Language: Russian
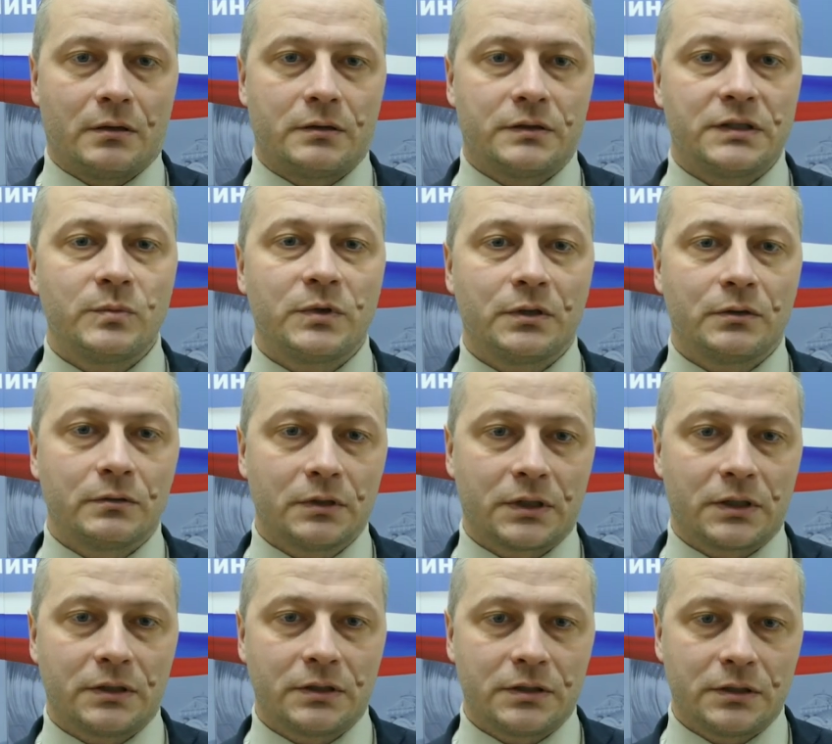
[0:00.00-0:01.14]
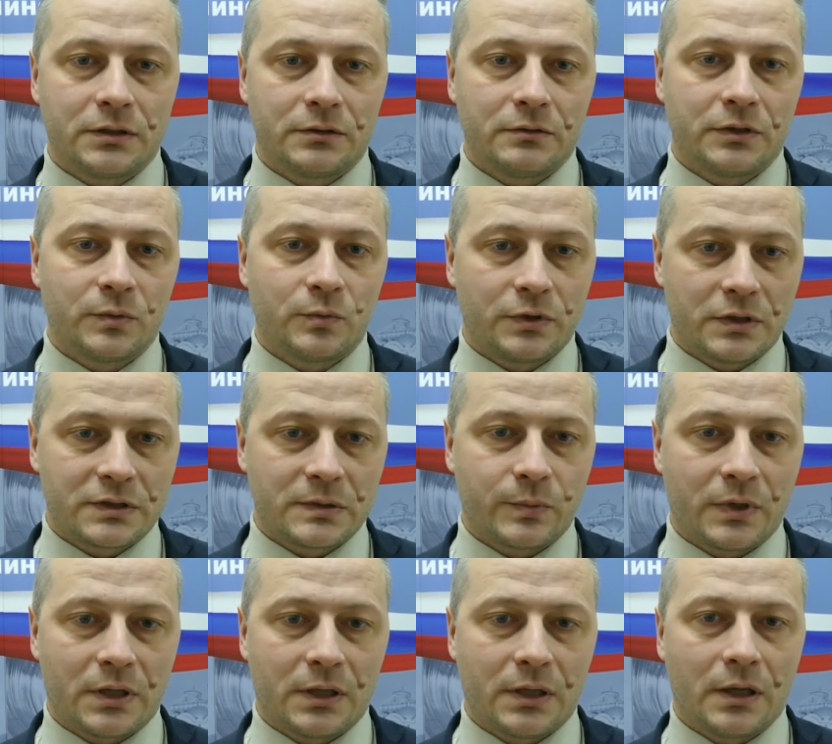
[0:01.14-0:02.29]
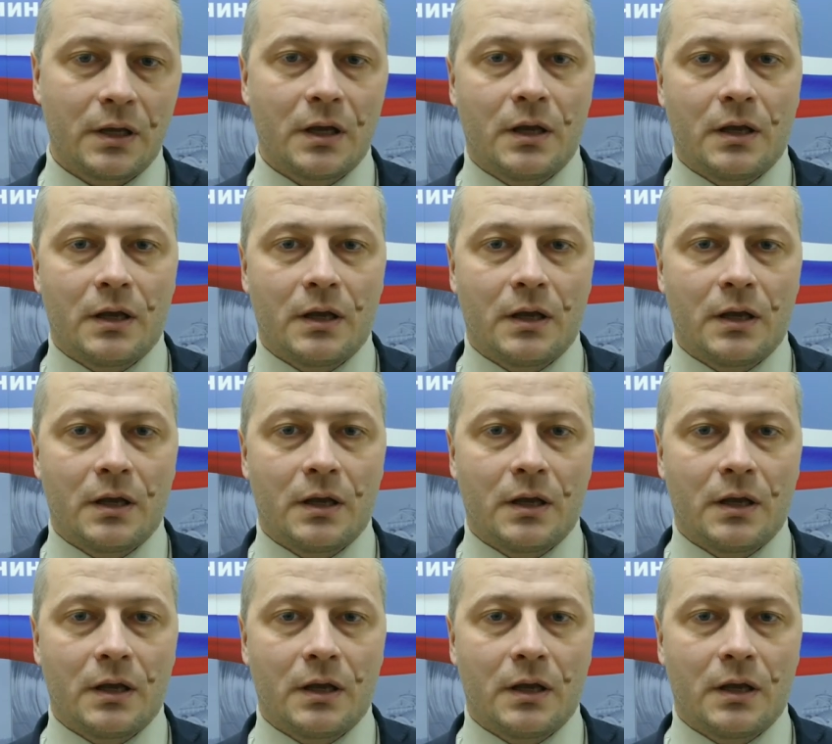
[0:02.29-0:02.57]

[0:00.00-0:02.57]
зимней горки на территории муниципальной